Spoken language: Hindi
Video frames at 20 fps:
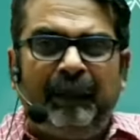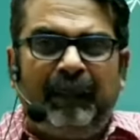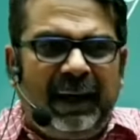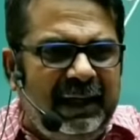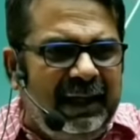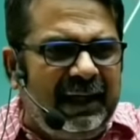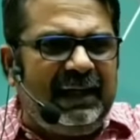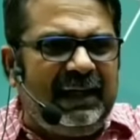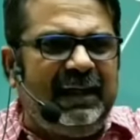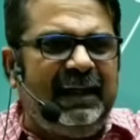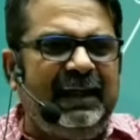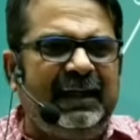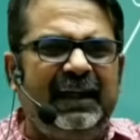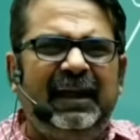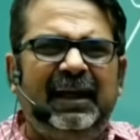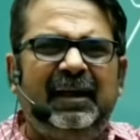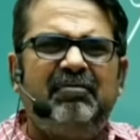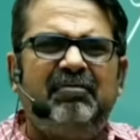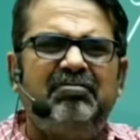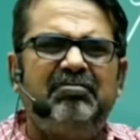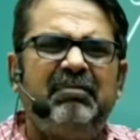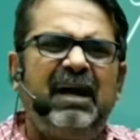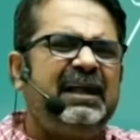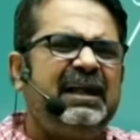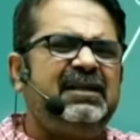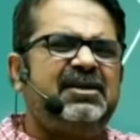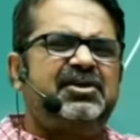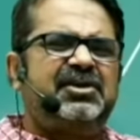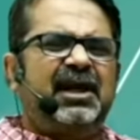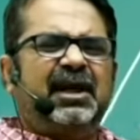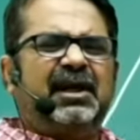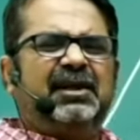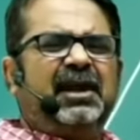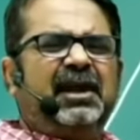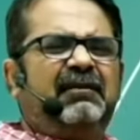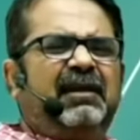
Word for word: पढ़ने के लिए निकले बाकी सारे